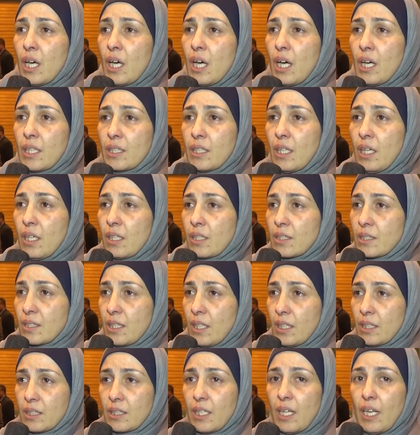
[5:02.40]
هذا على
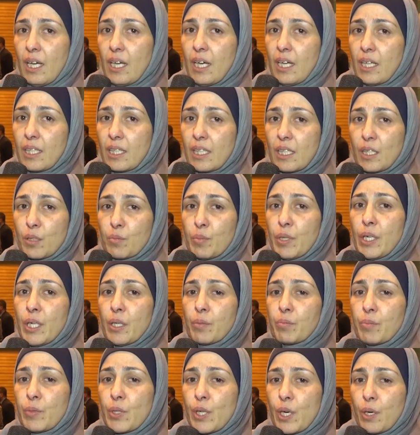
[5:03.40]
الصعيد العائلي
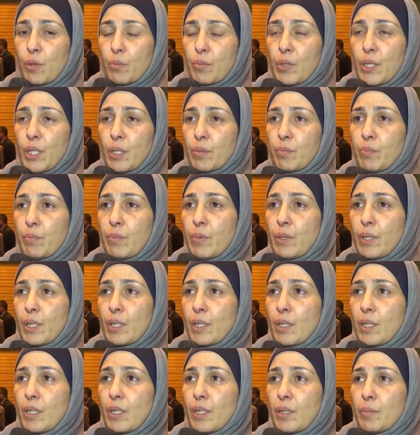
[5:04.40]
بحبنا وبحب
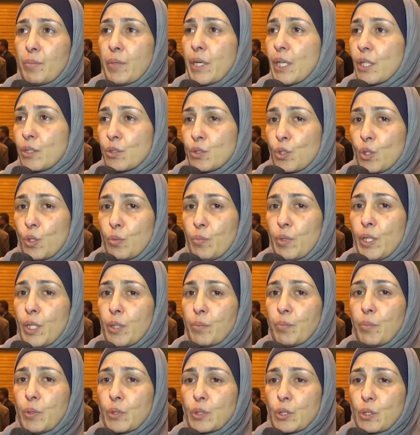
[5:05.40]
آه، بيته
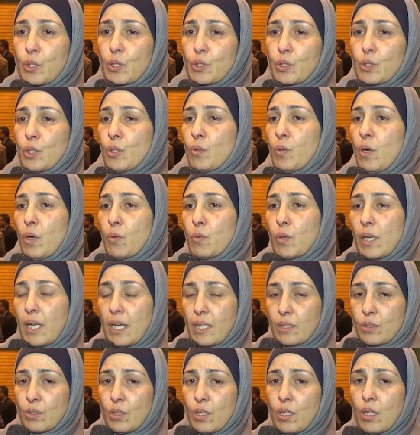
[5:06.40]
وبحب اسرته
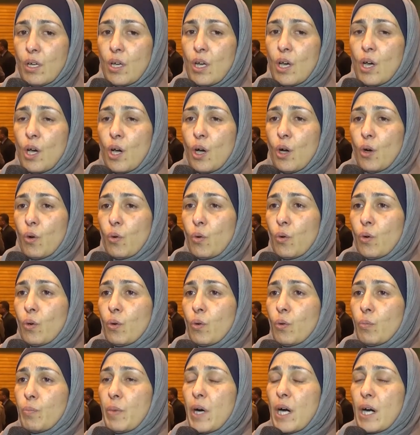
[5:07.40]
واولاده
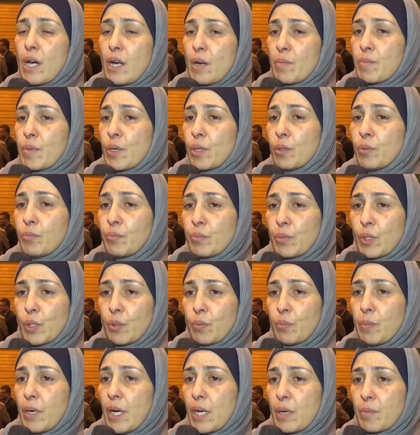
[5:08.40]
وبار
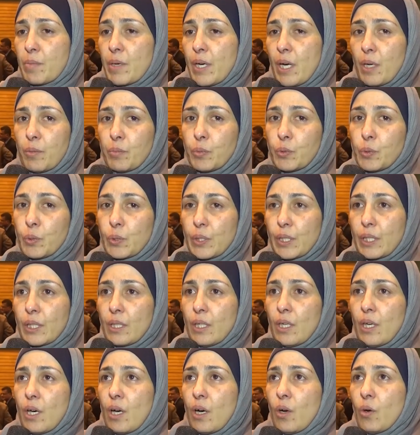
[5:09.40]
بامي وبار بابوي
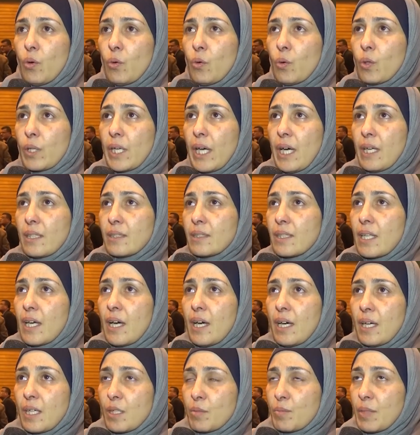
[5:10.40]
وكان
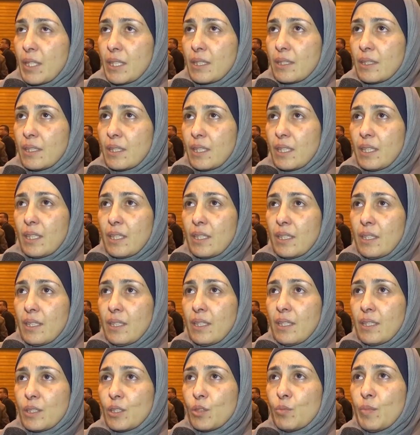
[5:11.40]
دائما
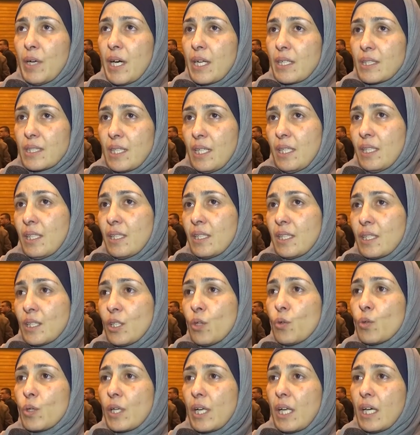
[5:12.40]
آه، يمارس علينا
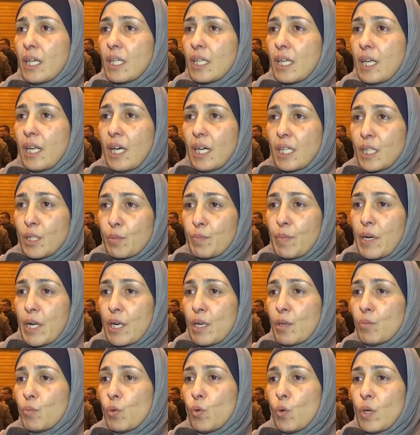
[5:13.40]
دور الاخ
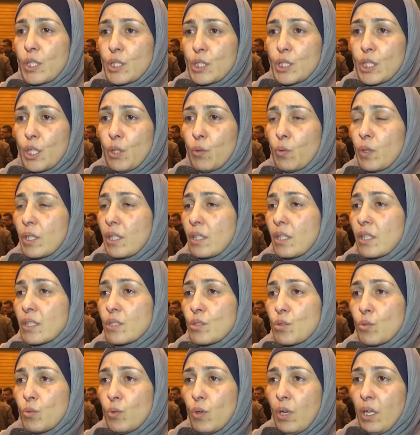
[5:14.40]
الاكبر الموجه
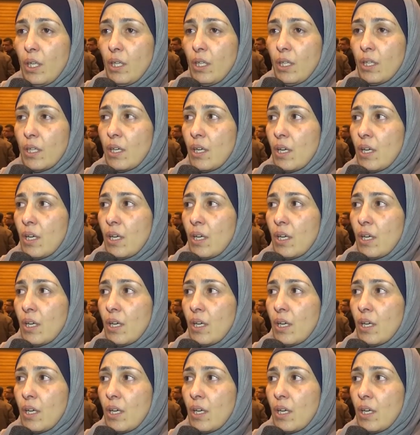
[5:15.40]
والنصوح